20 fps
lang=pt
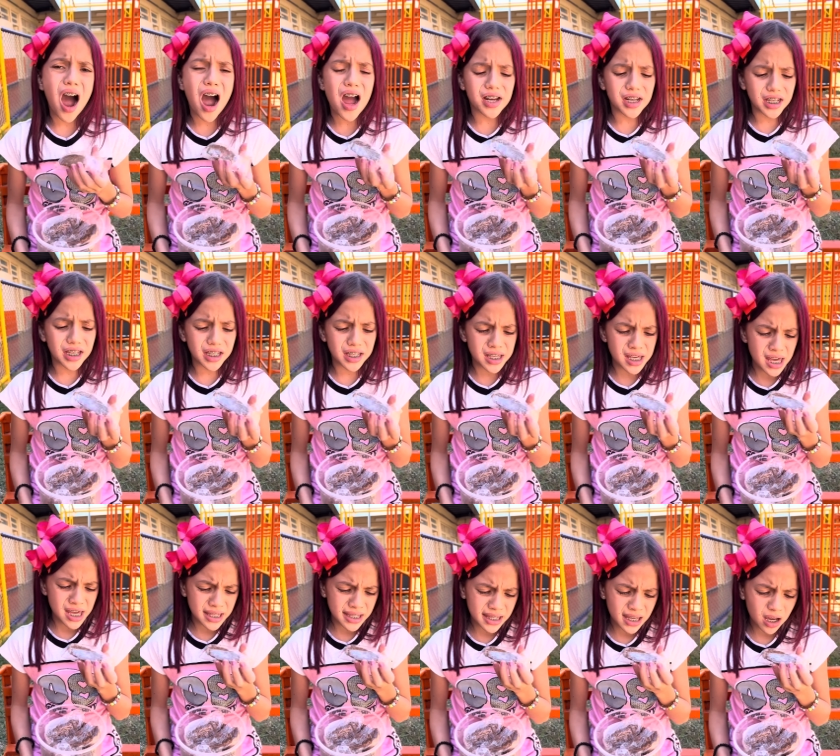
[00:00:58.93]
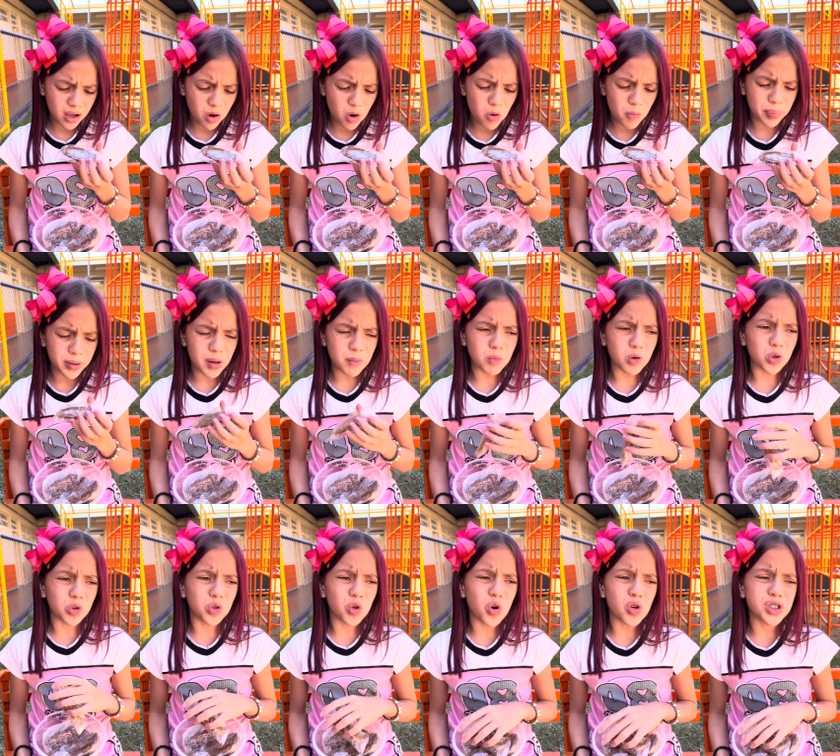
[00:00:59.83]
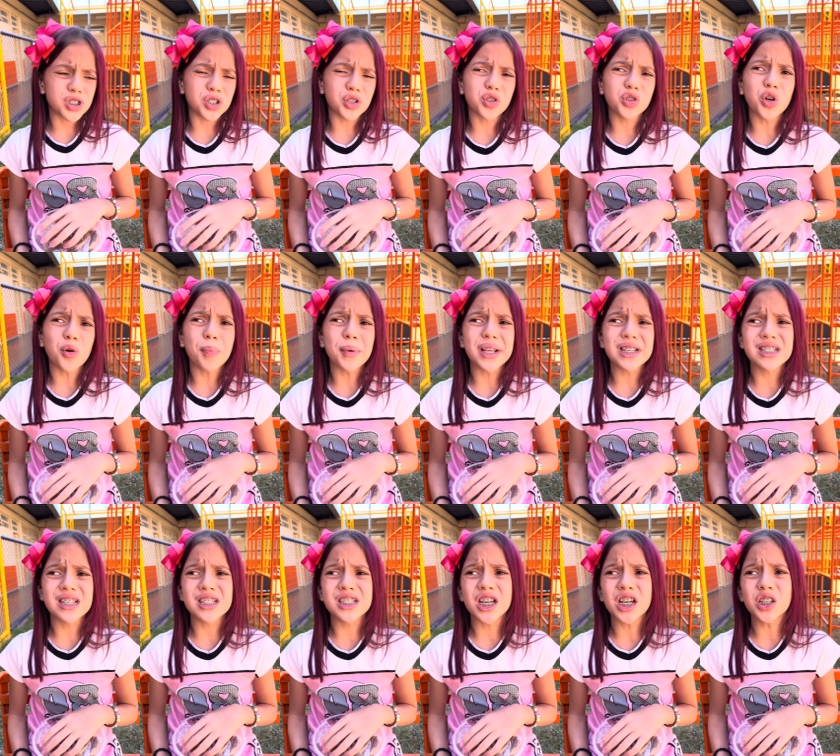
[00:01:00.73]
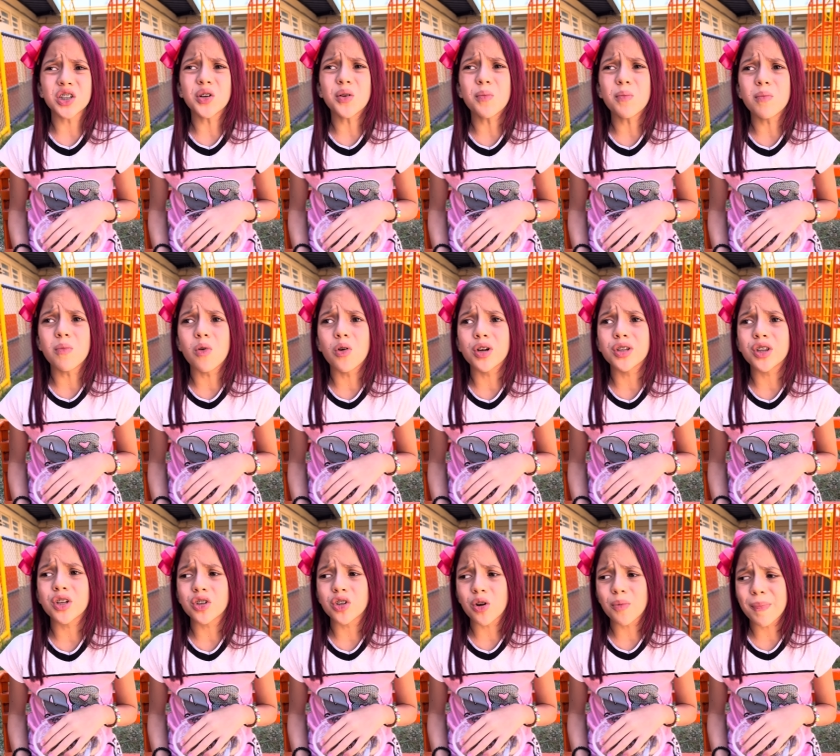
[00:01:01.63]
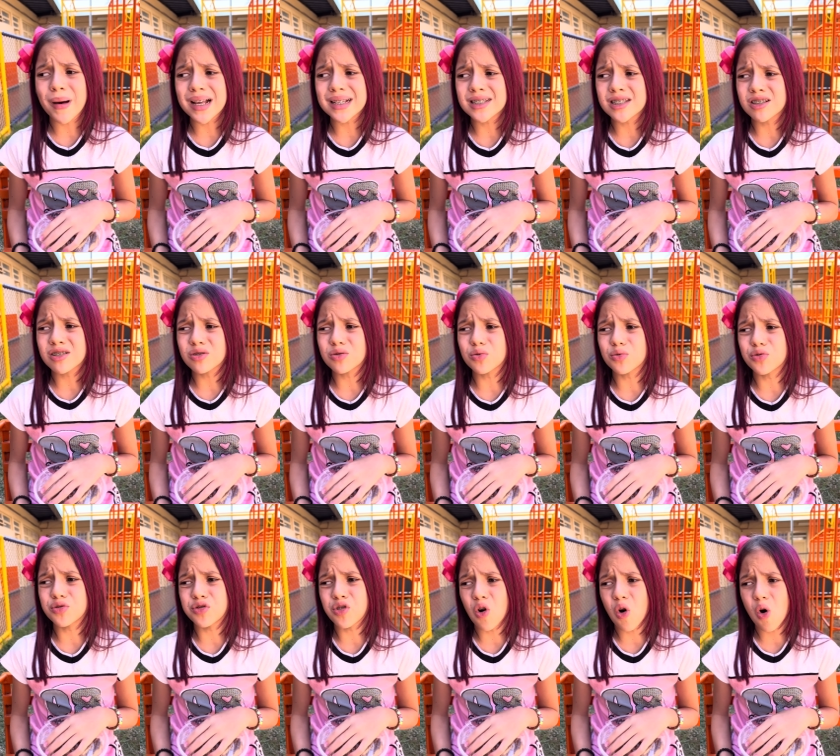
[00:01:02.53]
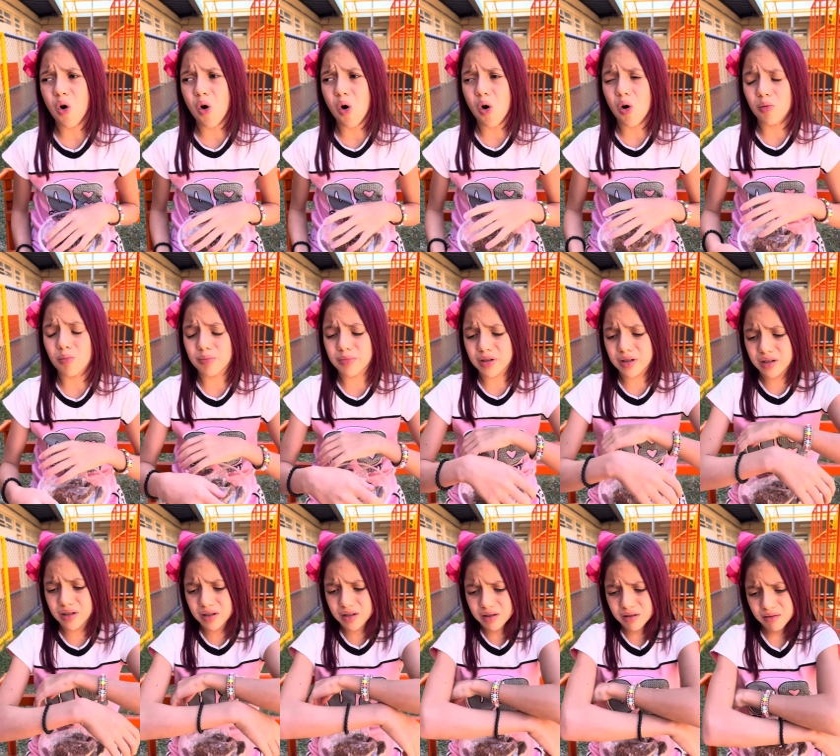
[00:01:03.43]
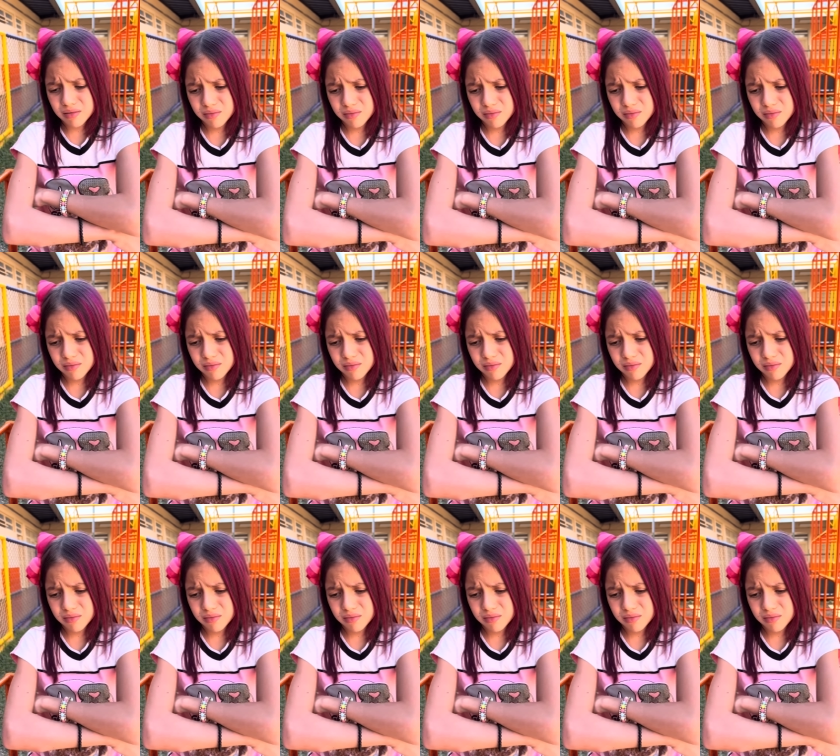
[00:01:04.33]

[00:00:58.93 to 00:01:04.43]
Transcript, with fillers: Ah, ninguém quer comprar meu doce. Eu tô precisando muito. Eu tô passando fome.